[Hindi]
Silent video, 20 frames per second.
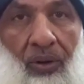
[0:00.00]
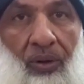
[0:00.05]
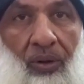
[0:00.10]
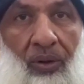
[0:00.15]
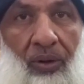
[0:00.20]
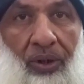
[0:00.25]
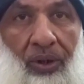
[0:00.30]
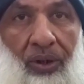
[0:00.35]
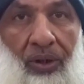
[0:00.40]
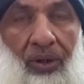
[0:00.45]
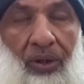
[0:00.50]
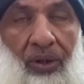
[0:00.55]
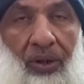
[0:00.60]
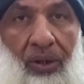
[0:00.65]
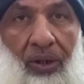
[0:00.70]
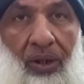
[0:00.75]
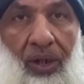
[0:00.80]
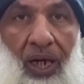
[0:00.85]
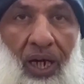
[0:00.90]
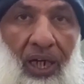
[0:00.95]
और
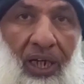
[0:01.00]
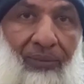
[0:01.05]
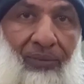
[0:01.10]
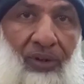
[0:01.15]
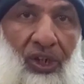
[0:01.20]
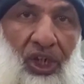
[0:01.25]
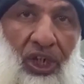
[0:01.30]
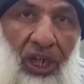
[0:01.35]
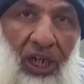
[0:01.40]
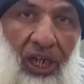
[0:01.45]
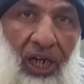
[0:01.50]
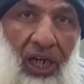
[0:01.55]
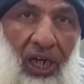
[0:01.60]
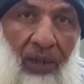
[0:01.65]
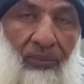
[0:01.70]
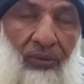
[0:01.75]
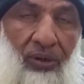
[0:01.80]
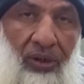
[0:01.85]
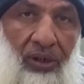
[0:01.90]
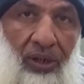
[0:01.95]
आगे भी इन
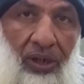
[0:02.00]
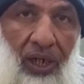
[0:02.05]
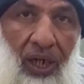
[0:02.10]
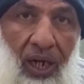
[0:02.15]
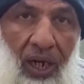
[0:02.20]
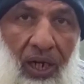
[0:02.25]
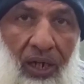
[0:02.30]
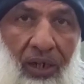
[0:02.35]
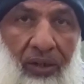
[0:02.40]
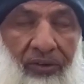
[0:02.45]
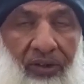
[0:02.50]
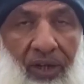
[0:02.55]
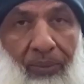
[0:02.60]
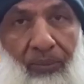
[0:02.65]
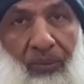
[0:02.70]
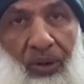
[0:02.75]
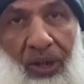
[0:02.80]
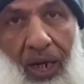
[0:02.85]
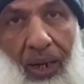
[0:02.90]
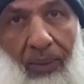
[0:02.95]
हम आ,
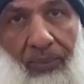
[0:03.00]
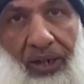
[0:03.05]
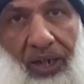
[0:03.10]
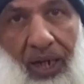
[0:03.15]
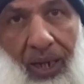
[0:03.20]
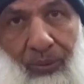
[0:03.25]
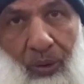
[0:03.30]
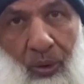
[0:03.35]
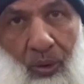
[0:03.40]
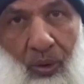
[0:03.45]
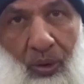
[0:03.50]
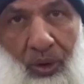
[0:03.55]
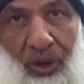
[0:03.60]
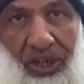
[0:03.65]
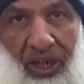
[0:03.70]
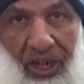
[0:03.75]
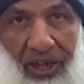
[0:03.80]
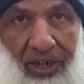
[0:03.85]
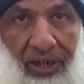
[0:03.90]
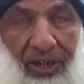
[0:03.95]
सब मुकाबले आप लोगों को
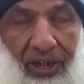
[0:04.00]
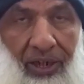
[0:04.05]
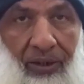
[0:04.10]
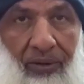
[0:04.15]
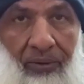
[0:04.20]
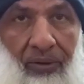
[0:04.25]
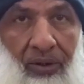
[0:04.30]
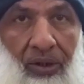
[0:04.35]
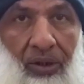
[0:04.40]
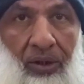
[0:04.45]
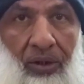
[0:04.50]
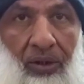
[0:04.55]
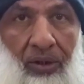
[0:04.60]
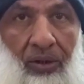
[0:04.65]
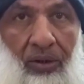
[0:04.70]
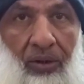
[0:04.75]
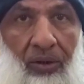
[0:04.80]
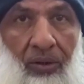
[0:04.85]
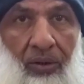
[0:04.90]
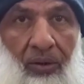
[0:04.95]
दिखाएंगे
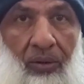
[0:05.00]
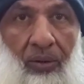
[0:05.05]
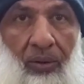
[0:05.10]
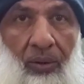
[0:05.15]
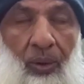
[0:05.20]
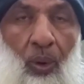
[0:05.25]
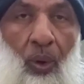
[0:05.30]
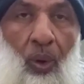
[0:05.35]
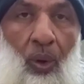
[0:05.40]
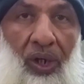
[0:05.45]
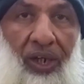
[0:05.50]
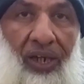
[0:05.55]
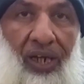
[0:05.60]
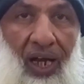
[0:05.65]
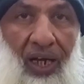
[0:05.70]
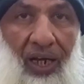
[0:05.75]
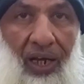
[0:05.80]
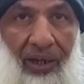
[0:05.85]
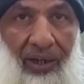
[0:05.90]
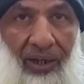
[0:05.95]
लोग
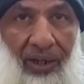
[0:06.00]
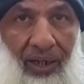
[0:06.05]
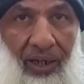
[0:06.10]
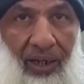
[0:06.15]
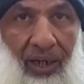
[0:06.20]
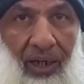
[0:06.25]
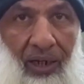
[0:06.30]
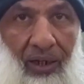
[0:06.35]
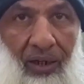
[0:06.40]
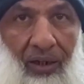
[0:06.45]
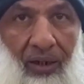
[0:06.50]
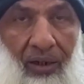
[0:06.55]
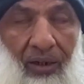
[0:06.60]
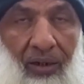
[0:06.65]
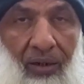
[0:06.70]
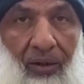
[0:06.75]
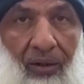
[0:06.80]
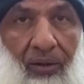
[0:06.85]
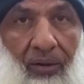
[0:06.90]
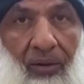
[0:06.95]
क्या कर रहे
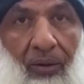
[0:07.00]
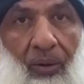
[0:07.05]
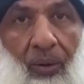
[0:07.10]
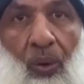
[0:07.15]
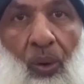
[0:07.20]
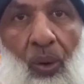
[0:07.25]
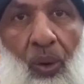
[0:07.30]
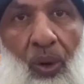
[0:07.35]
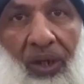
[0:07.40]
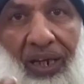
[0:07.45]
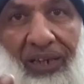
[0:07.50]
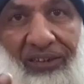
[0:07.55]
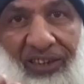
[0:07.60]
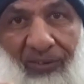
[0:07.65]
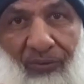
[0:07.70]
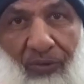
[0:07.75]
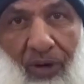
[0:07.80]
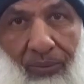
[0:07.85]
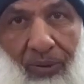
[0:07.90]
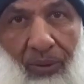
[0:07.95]
हैं लोग
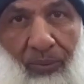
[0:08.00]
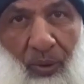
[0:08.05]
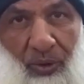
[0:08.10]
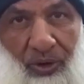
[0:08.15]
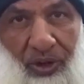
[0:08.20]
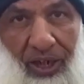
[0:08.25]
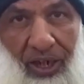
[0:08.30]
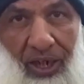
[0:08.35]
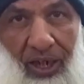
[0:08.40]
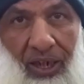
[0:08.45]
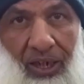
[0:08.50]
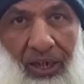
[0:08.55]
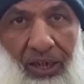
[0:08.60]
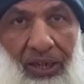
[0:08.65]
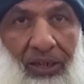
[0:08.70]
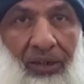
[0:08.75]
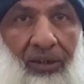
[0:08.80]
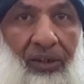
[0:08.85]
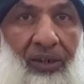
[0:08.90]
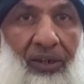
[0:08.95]
कैसे वार्म अप होते हैं
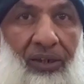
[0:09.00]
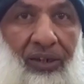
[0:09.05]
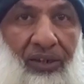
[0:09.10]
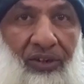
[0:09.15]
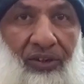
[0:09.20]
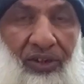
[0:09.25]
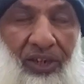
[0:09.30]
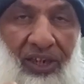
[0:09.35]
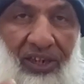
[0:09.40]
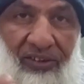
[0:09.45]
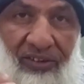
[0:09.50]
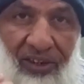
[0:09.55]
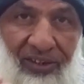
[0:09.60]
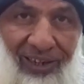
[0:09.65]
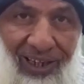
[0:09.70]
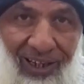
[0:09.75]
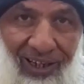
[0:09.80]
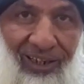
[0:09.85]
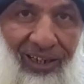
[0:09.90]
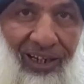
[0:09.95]
किस तरीके से
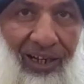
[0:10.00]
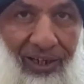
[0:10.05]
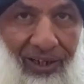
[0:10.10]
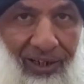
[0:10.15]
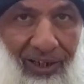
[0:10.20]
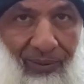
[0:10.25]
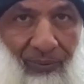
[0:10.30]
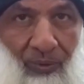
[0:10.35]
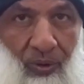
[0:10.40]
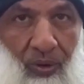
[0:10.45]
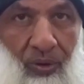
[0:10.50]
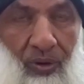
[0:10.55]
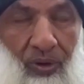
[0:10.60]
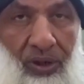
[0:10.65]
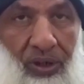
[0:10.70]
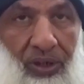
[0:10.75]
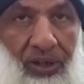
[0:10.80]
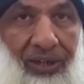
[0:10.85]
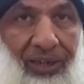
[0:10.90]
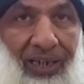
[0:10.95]
जेल लगा रहे हैं वो
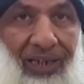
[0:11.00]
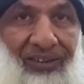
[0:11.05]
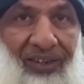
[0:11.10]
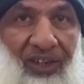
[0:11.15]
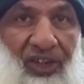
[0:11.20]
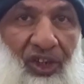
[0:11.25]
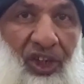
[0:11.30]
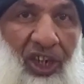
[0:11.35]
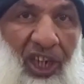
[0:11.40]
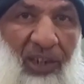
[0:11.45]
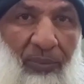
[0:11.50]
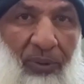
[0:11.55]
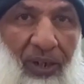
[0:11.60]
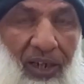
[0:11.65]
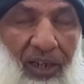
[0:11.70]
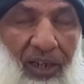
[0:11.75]
कैसे स्टेज पे